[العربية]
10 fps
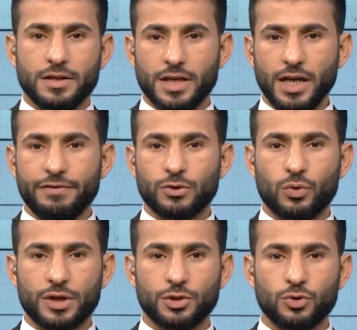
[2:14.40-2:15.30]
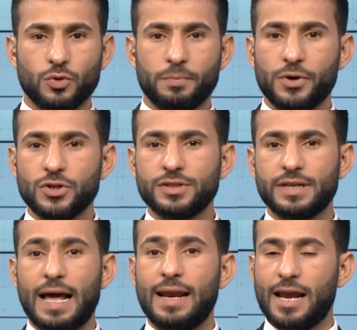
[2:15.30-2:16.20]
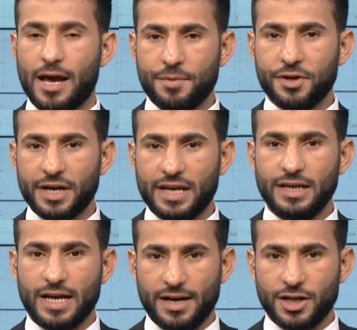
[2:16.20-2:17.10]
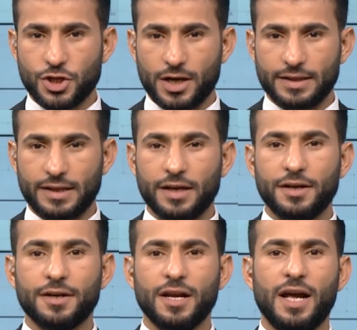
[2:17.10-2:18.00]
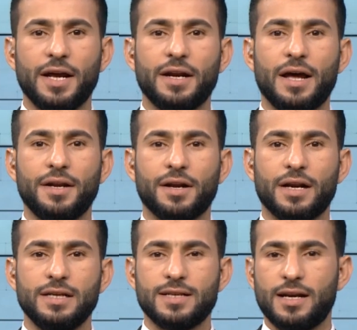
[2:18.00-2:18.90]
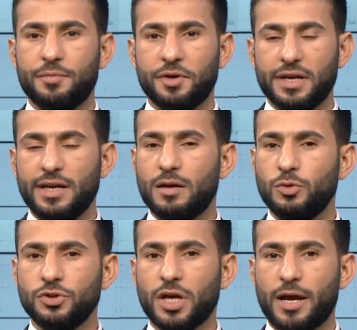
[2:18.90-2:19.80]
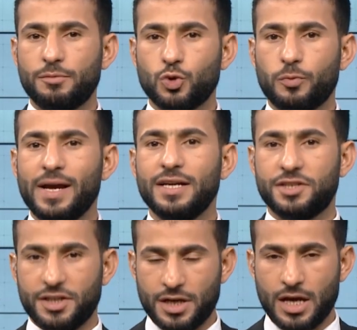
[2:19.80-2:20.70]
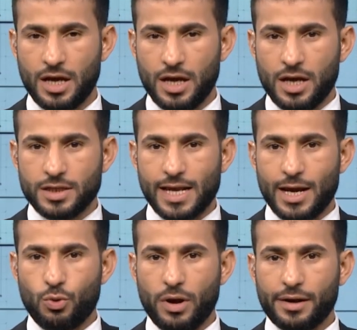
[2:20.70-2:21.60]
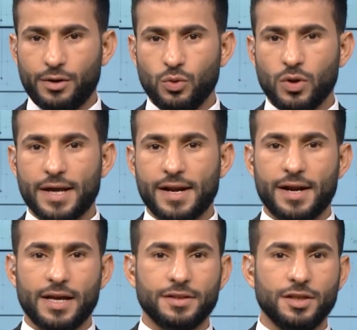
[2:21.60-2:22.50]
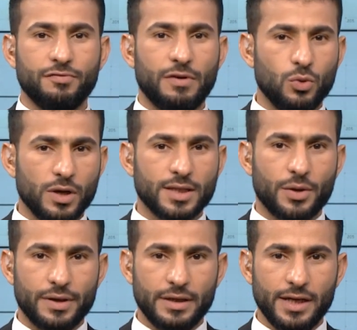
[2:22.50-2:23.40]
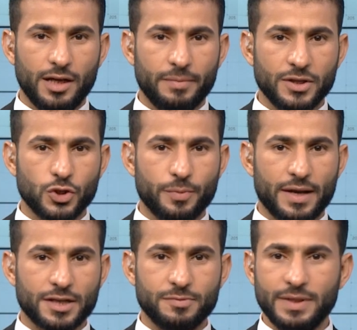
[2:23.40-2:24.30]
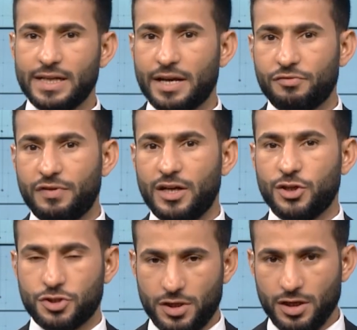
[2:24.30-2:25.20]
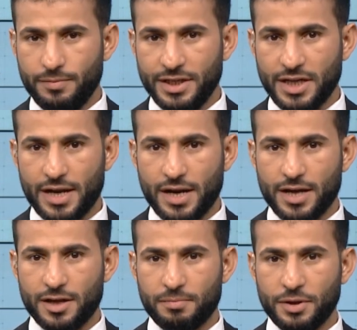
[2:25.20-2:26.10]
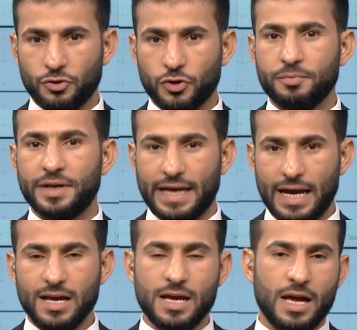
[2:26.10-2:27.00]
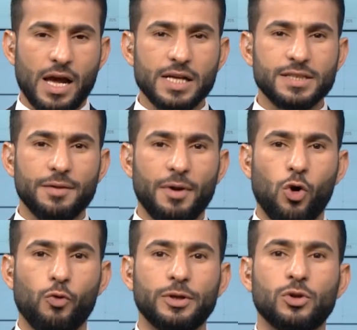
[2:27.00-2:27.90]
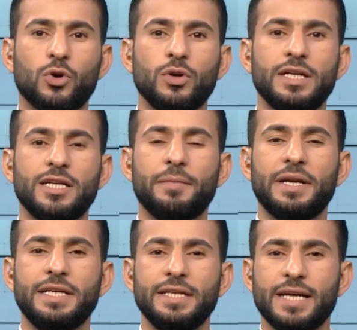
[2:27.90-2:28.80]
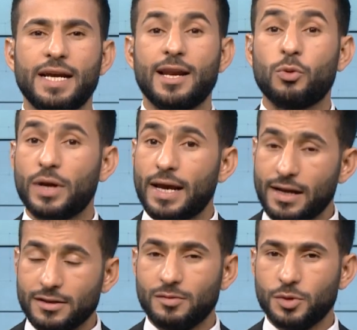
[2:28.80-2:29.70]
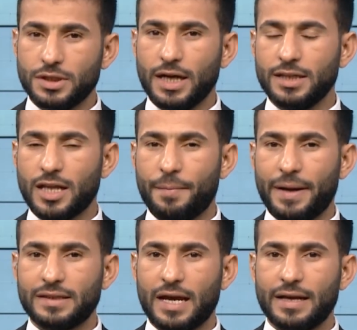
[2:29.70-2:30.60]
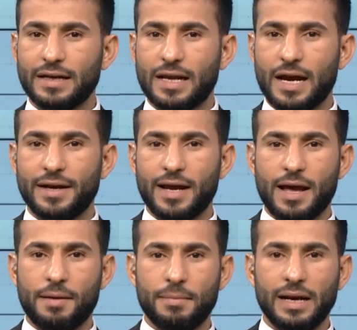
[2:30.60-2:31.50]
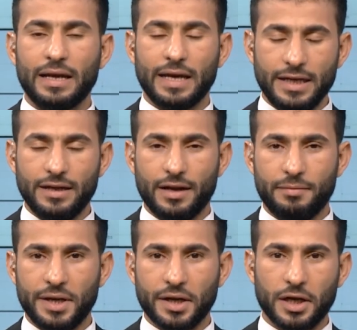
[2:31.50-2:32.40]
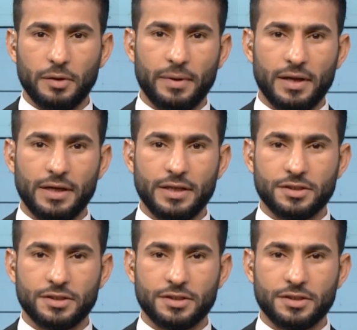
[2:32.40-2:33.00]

صحيفة الواشنطن بوست الأمريكية نشرت تقريرا عن أن الرئيس الأمريكي المنتخب جو بايدن سيوقع قرارات فور توليه المنصب رسميا في العشرين من يناير من ضمنها السماح بدخول اليمنيين إلى الولايات المتحدة بعد أن كان ملغيا من قبل